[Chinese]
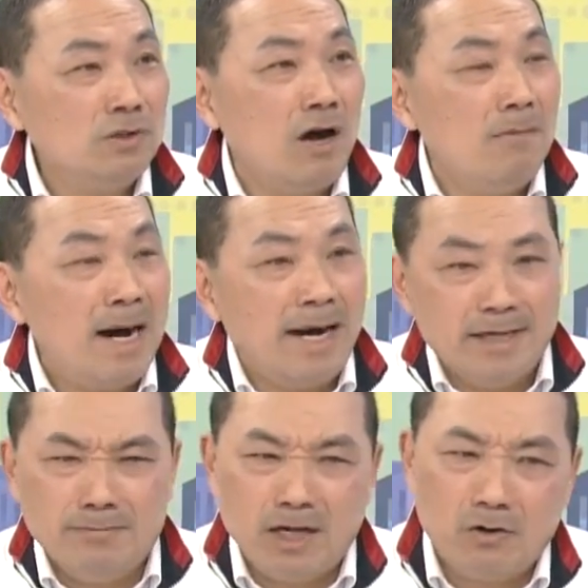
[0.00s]
骨头吧，
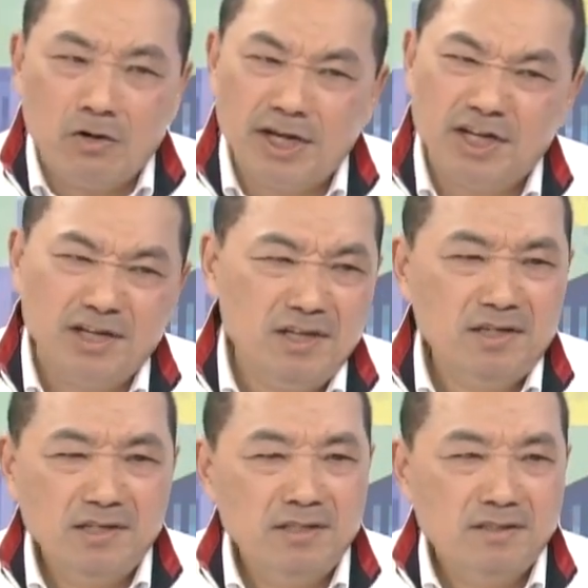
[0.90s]
那我讲哎，
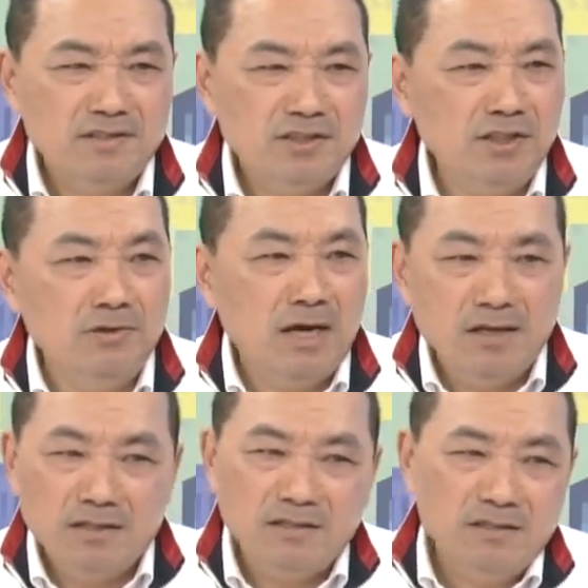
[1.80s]
几点啊？
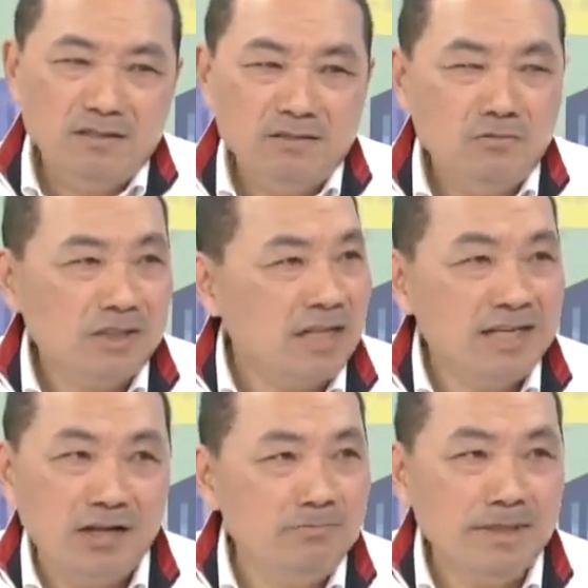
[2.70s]
我家
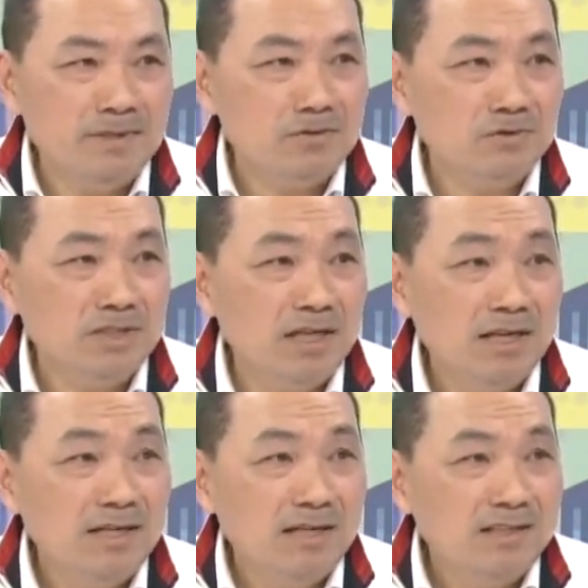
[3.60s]
一人袂袂处理啊！
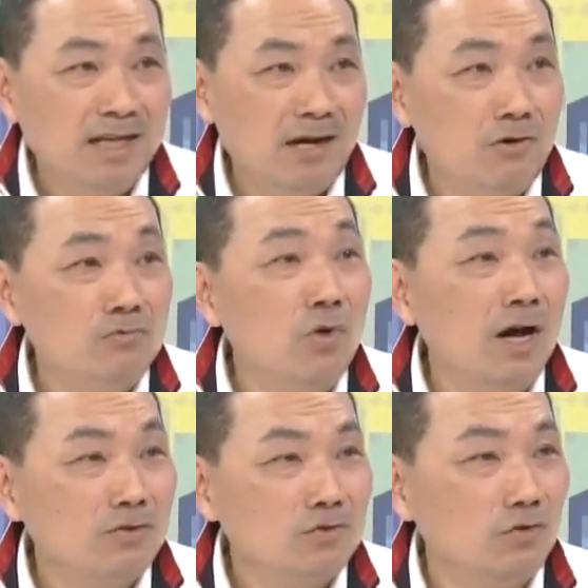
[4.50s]
那讲我
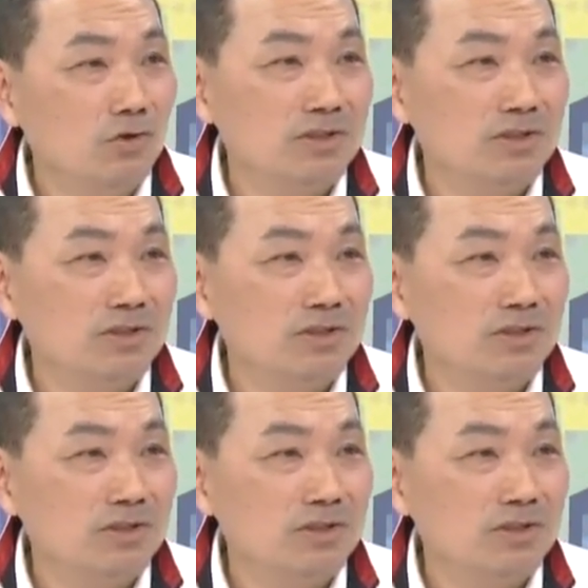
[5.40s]
有瘦肉